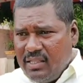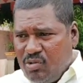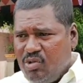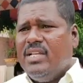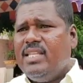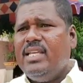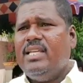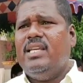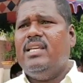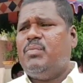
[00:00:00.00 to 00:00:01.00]
దుస్థితి
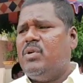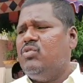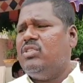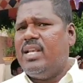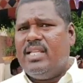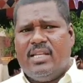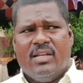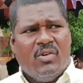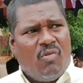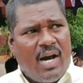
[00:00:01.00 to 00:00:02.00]
ఈ అనేది
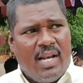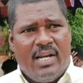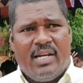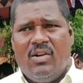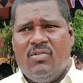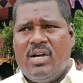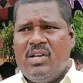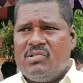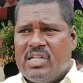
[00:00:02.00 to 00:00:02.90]
వాలంటీర్లు ఉన్నారు